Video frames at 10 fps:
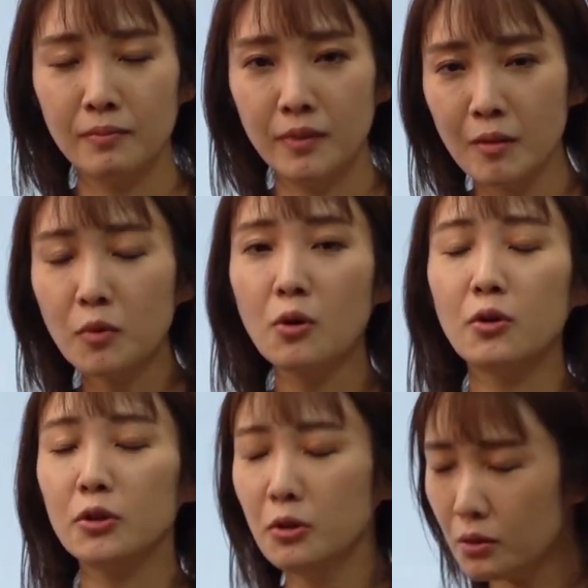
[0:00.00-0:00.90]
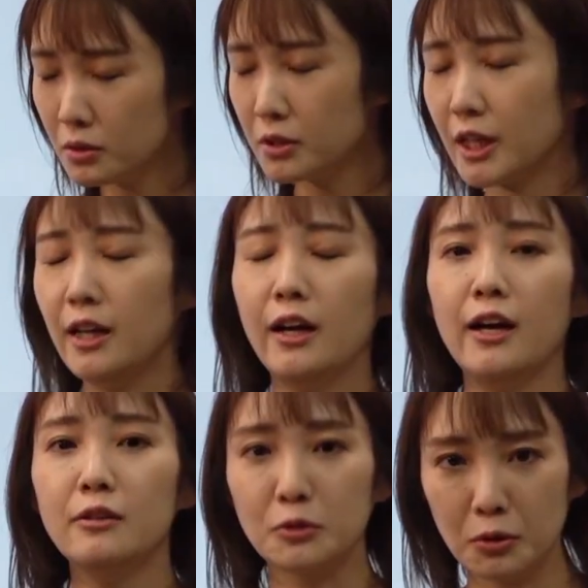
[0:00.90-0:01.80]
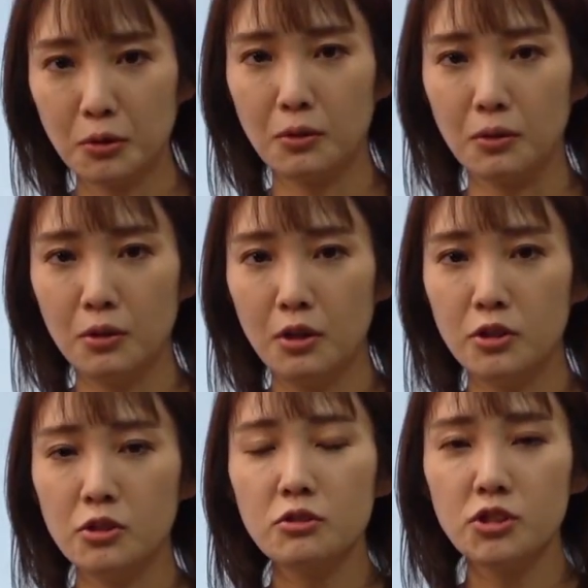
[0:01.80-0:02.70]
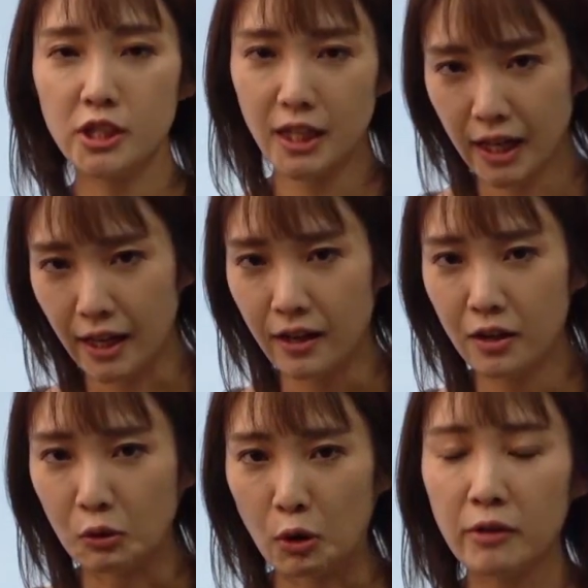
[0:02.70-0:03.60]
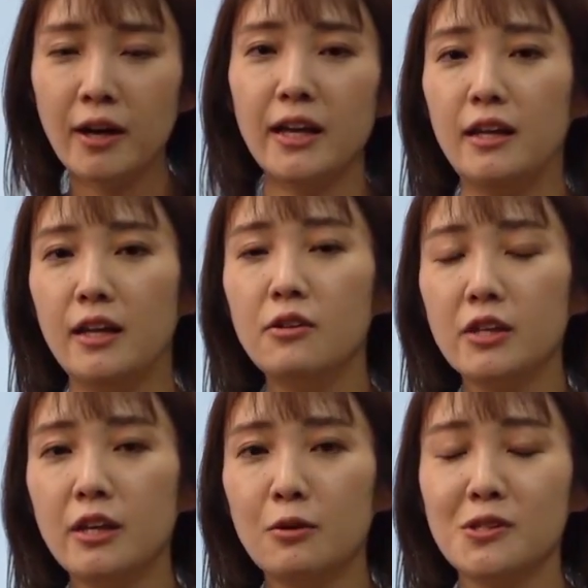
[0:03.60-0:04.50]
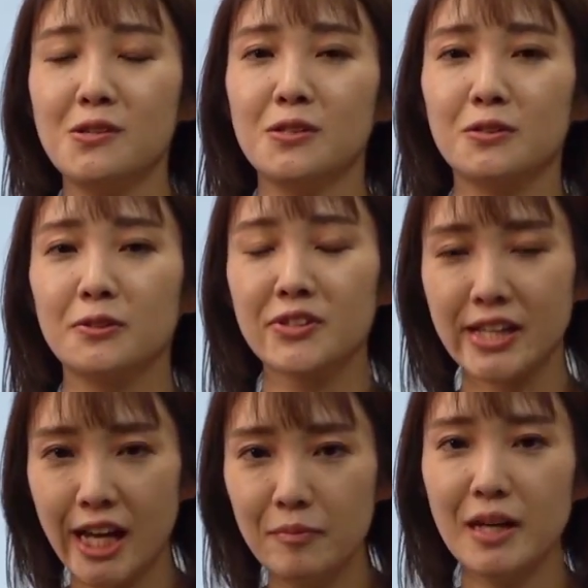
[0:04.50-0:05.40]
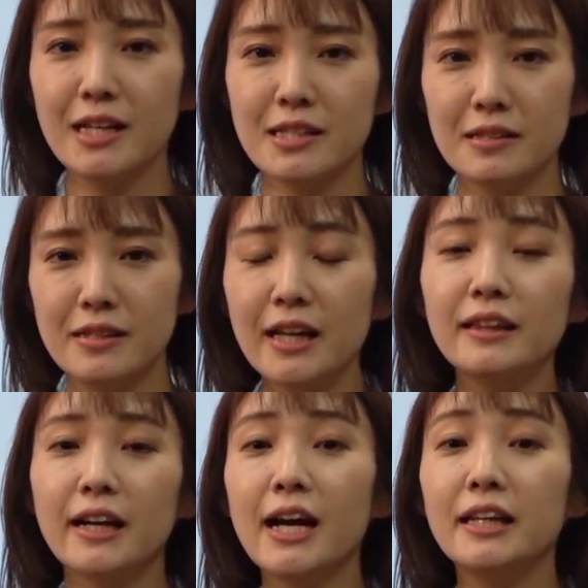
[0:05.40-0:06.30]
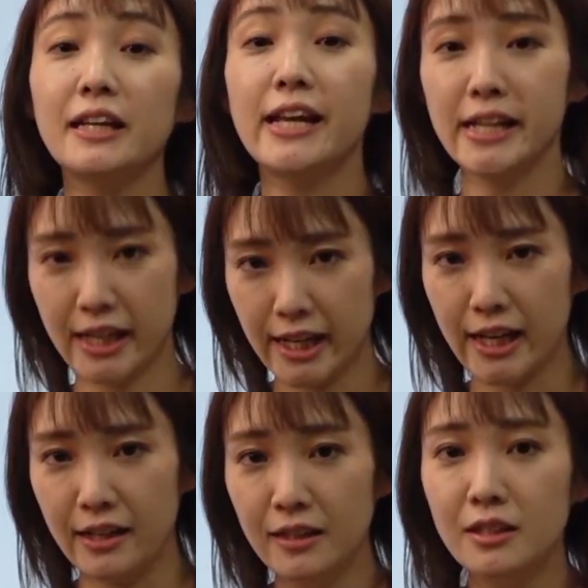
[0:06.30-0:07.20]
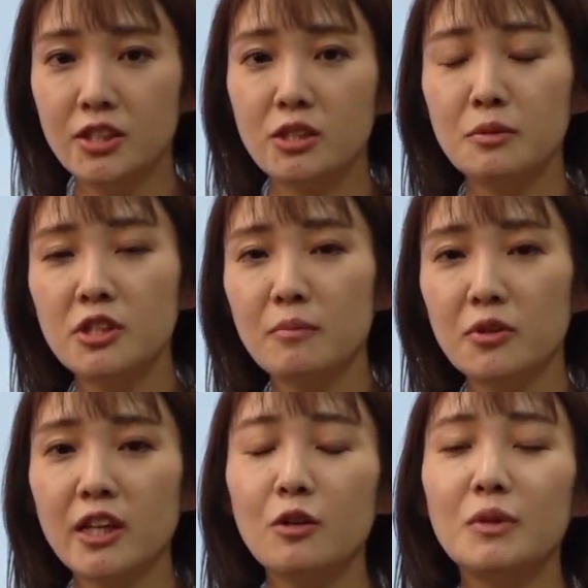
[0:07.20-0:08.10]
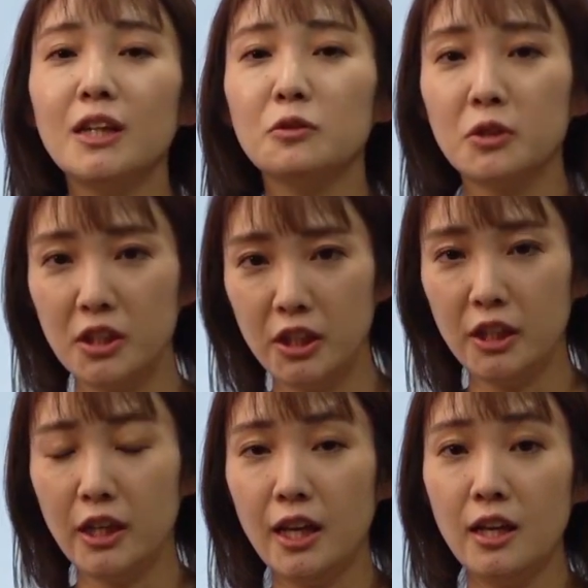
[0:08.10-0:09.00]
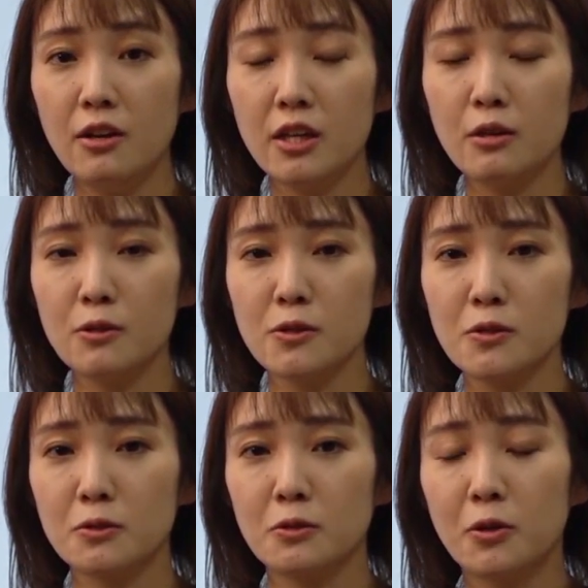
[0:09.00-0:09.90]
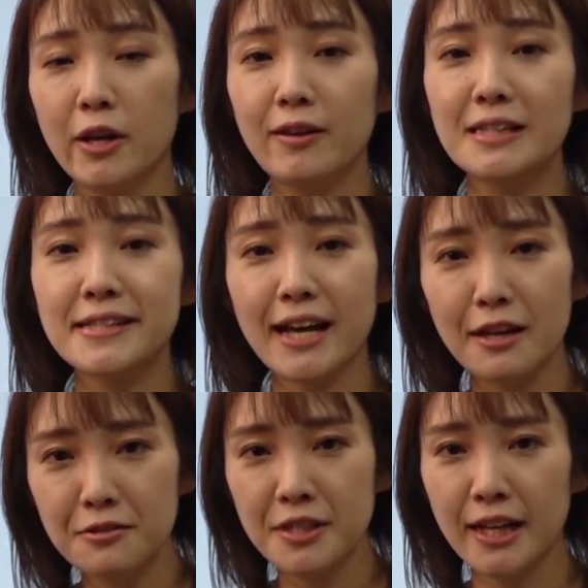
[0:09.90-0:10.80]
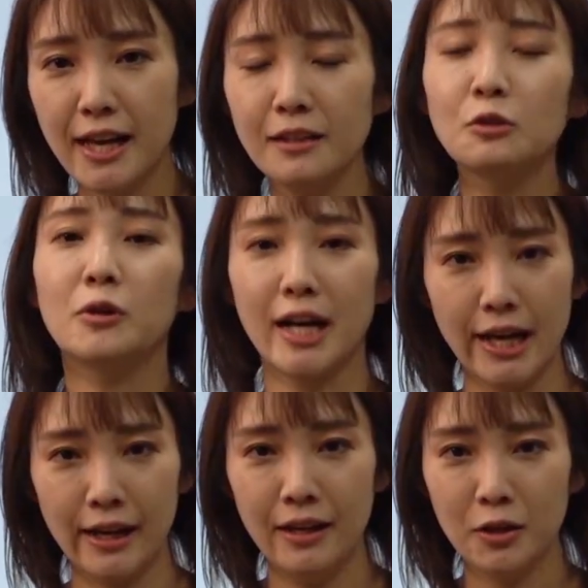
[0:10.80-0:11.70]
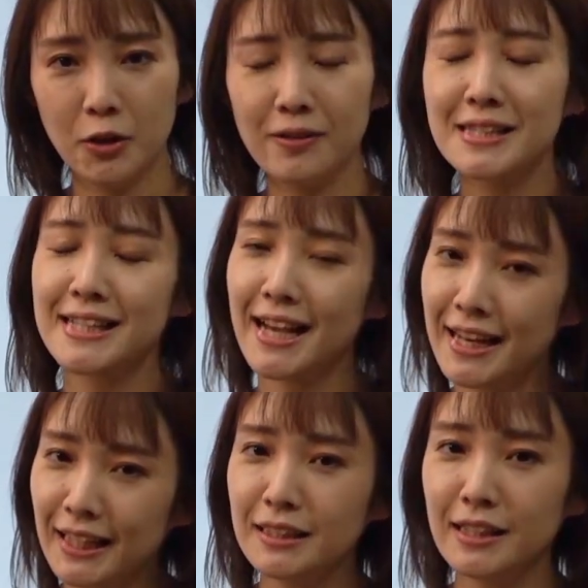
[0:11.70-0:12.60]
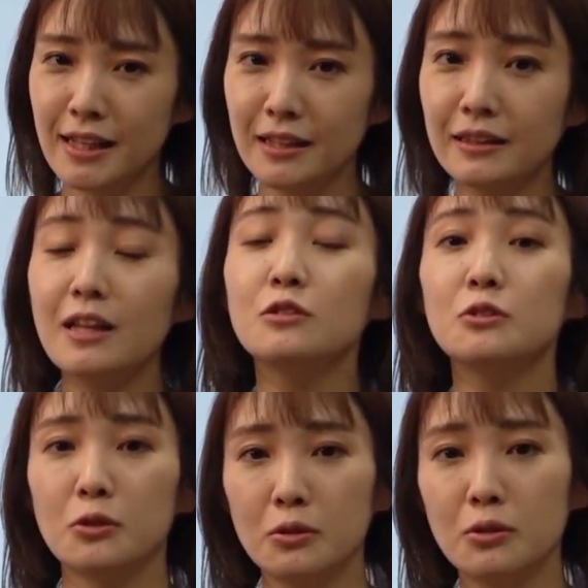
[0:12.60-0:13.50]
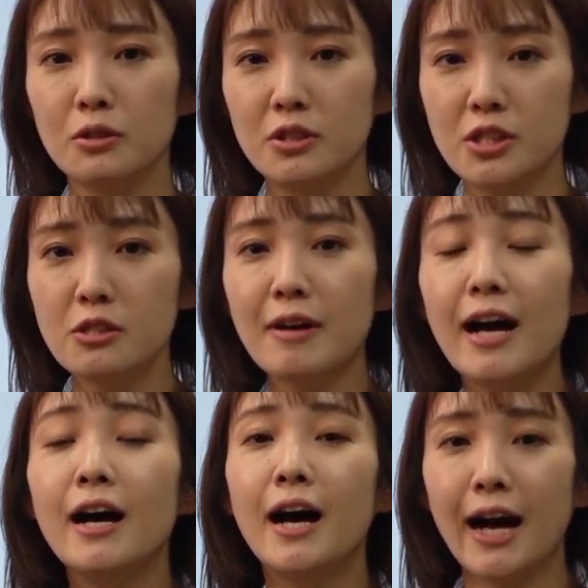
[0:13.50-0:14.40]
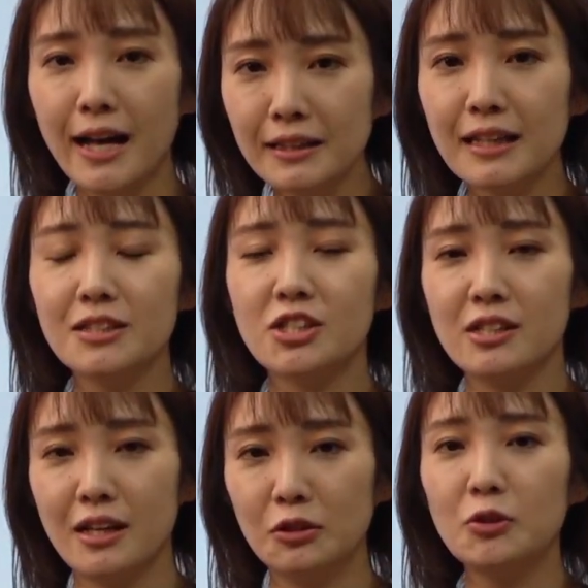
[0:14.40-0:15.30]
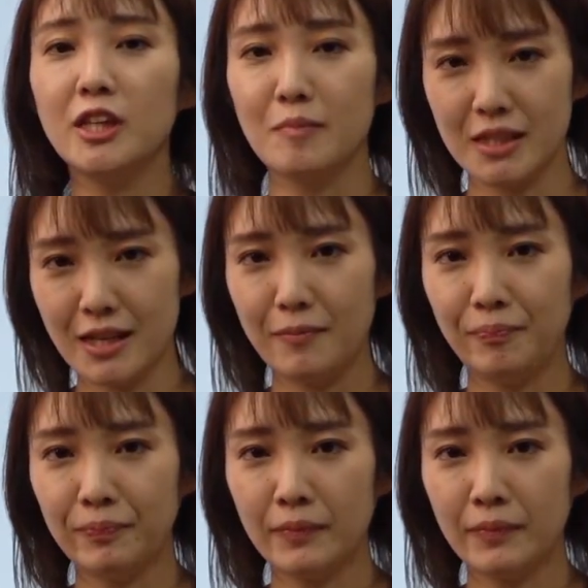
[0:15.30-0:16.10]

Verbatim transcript: でも、よく考えると、入試でこれはエネルギー保存則を使いますなんて書いてないから、自分で問題を見たときにエネルギー保存則これは使えるんだなとか、これは使えないんだなっていうのを、実は判断しないといけません。